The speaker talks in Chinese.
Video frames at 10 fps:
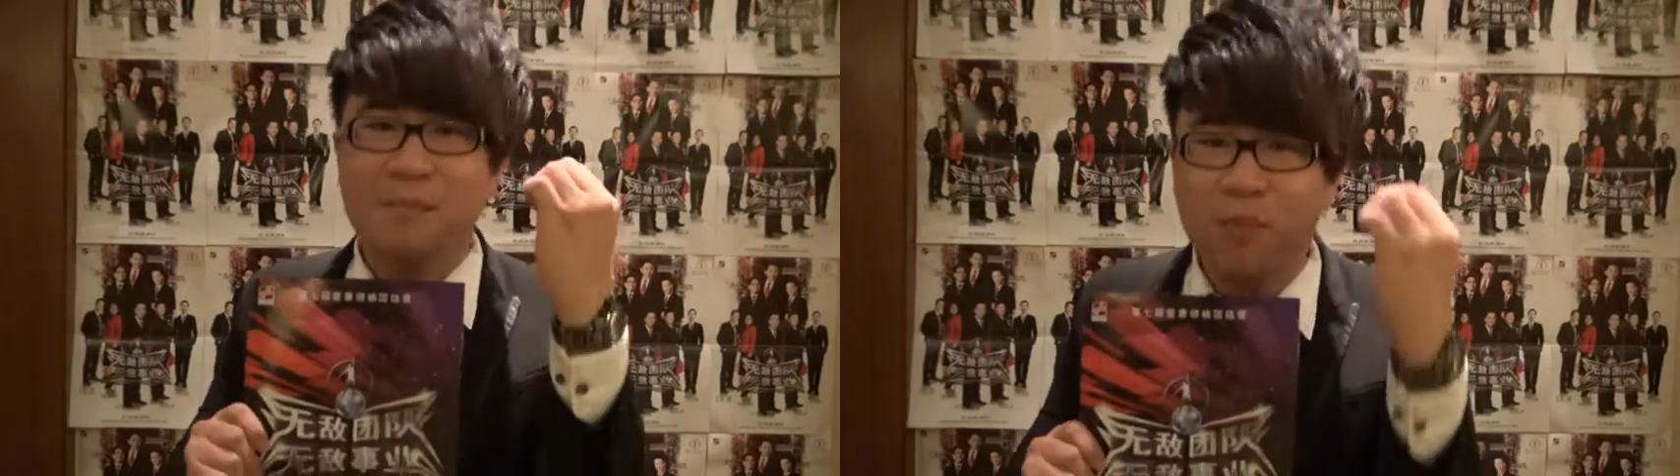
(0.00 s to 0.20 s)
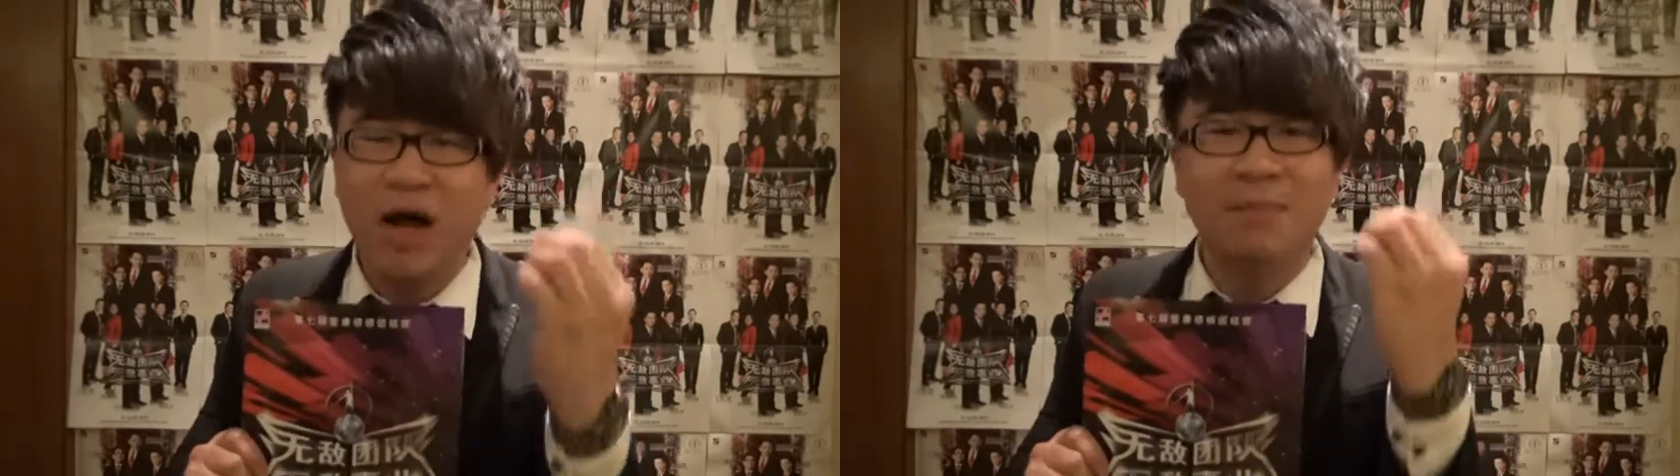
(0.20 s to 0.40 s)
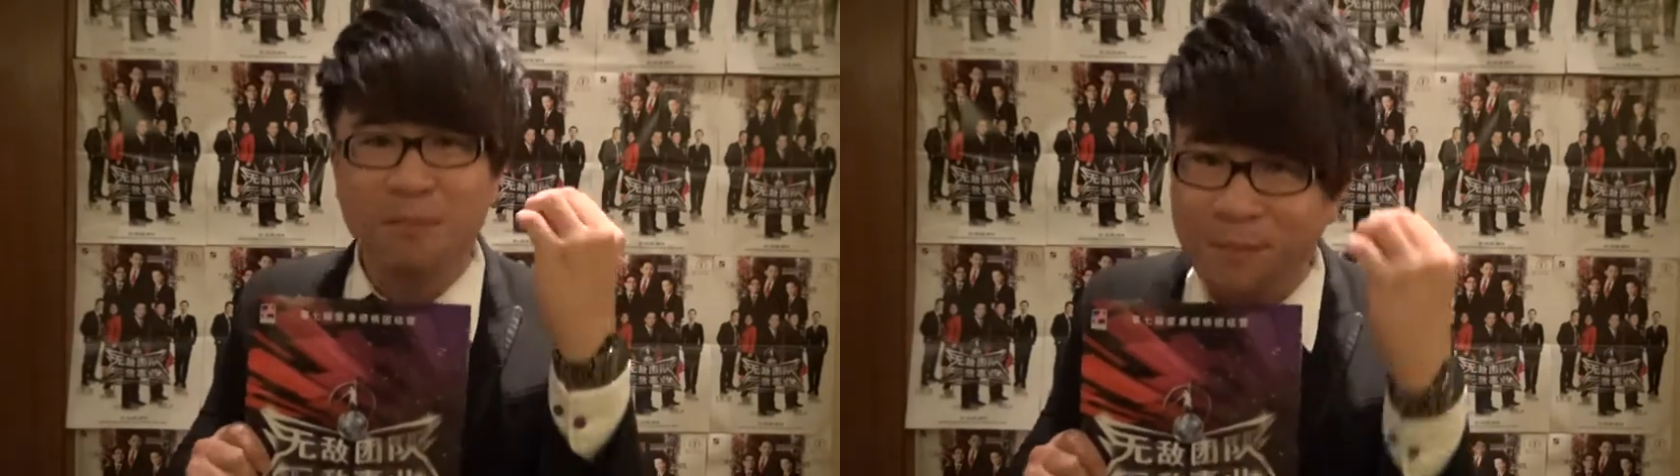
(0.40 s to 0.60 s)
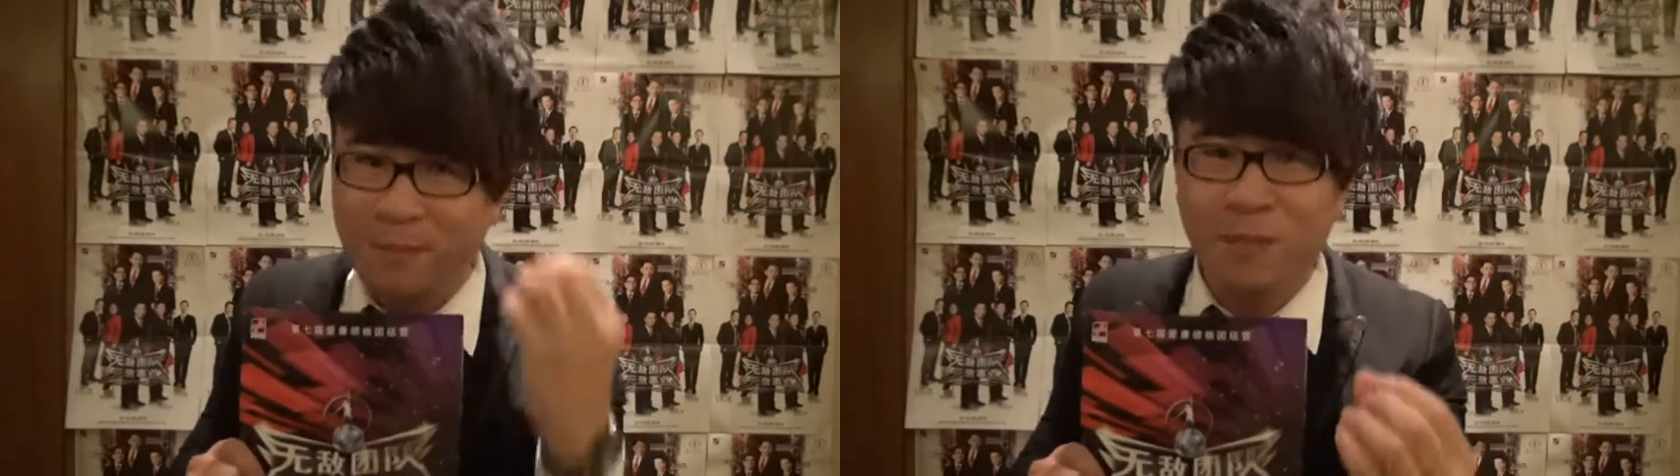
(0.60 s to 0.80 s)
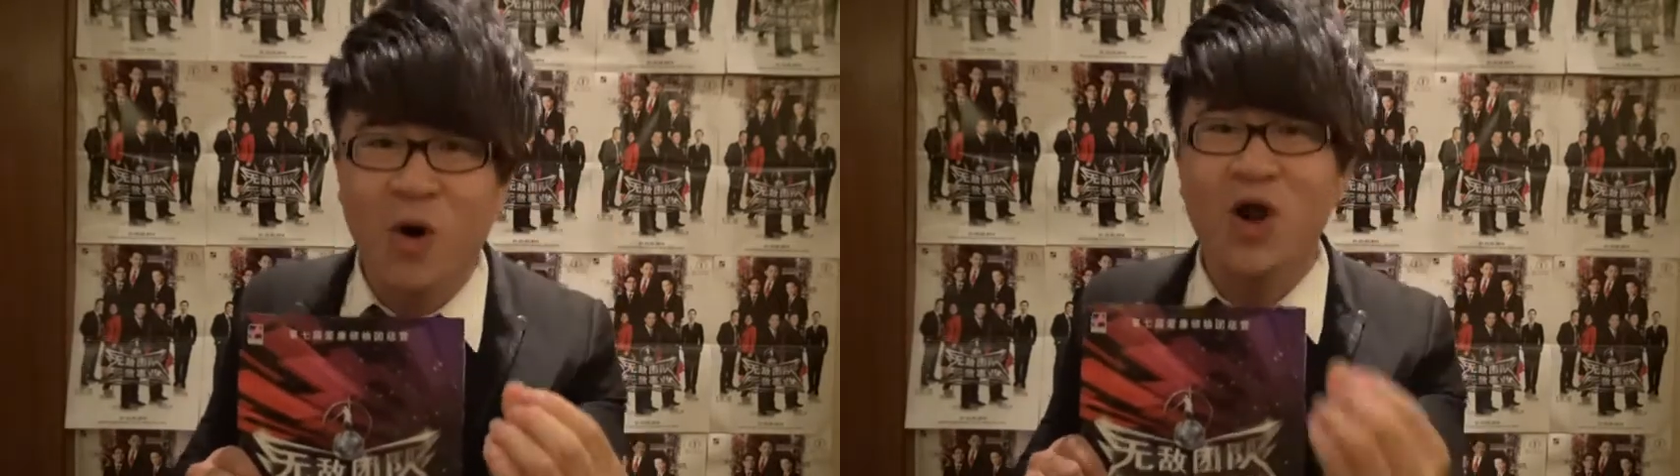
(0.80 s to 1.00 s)
what
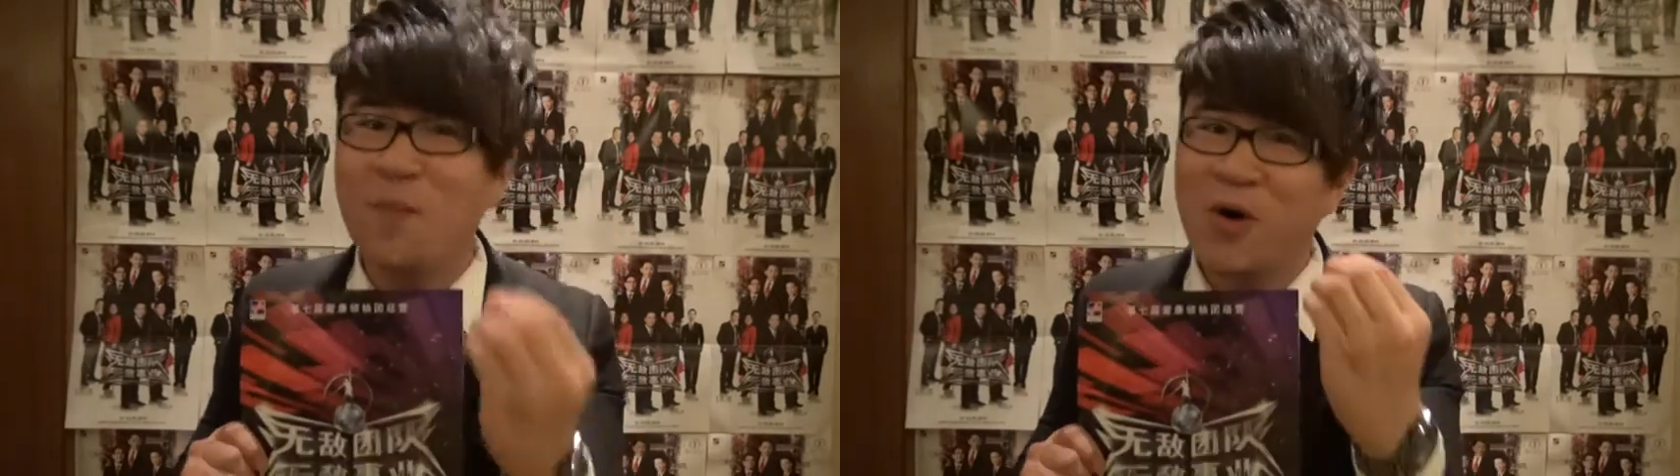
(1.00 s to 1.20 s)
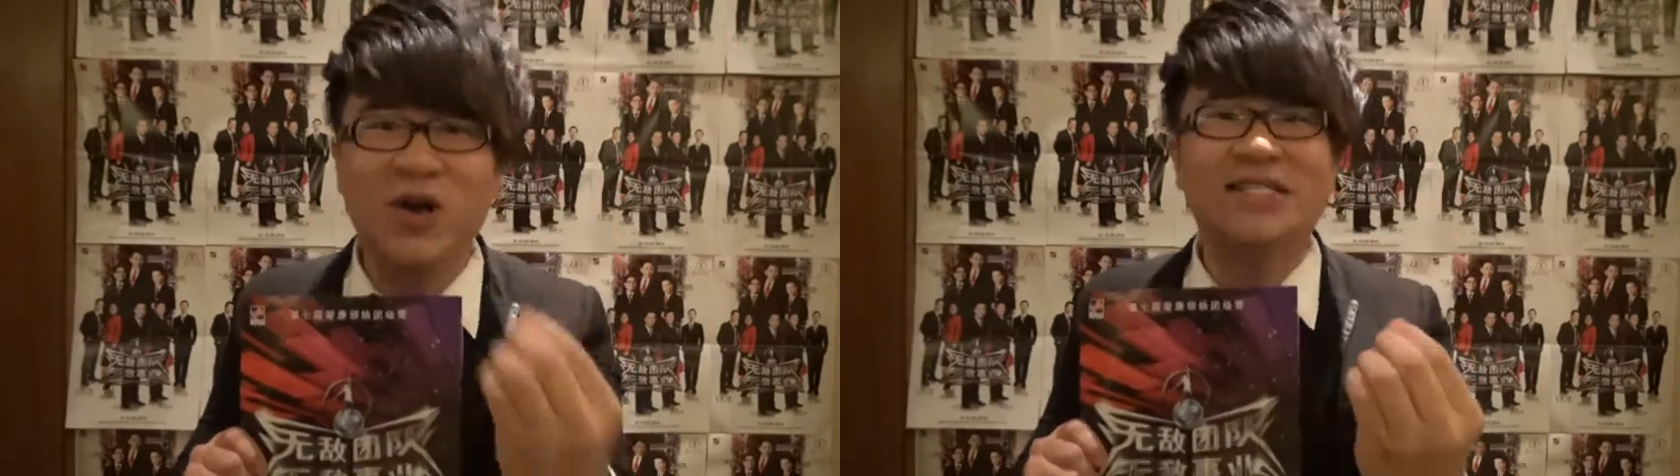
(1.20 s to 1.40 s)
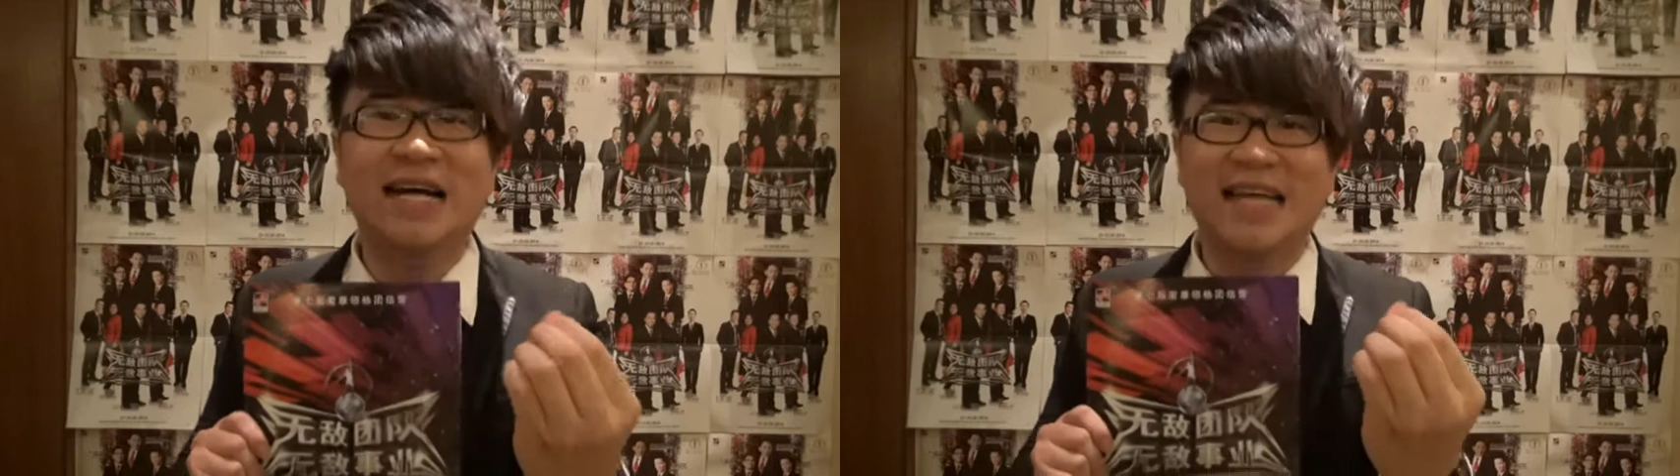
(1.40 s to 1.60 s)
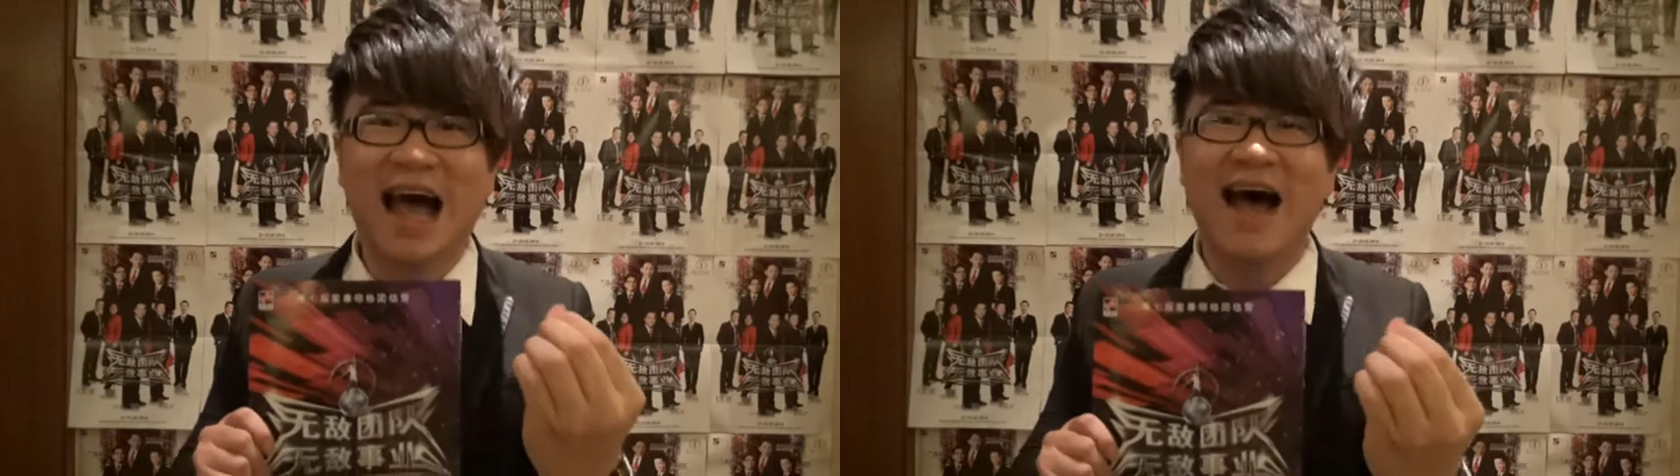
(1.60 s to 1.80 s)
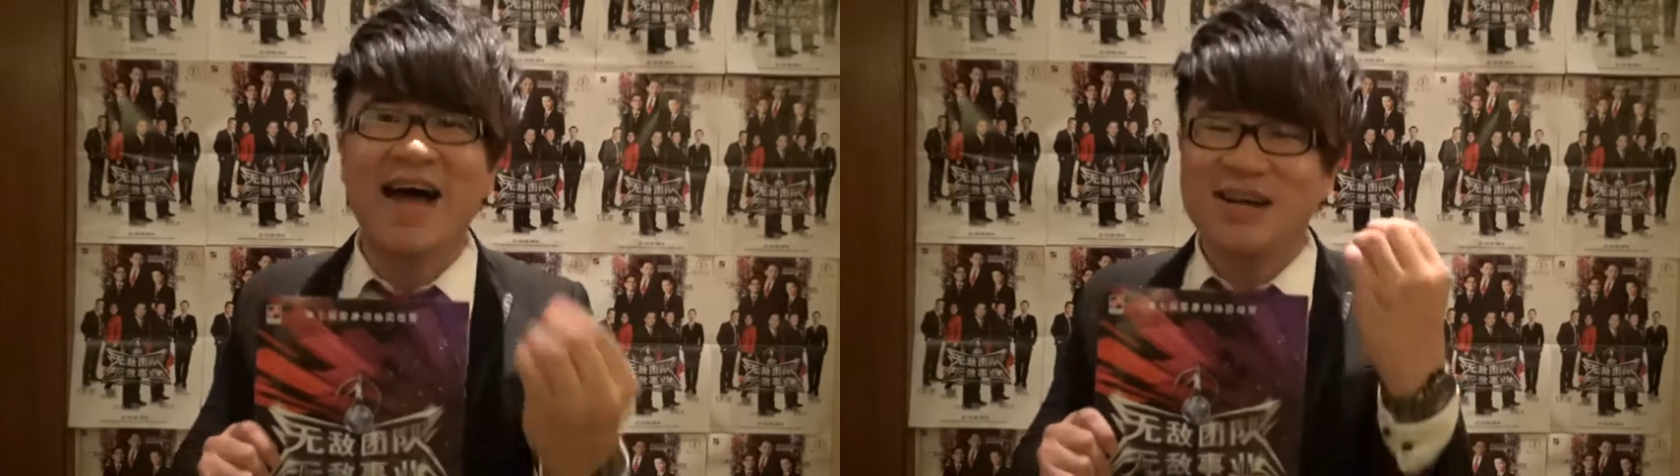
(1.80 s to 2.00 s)
b o e b o e 在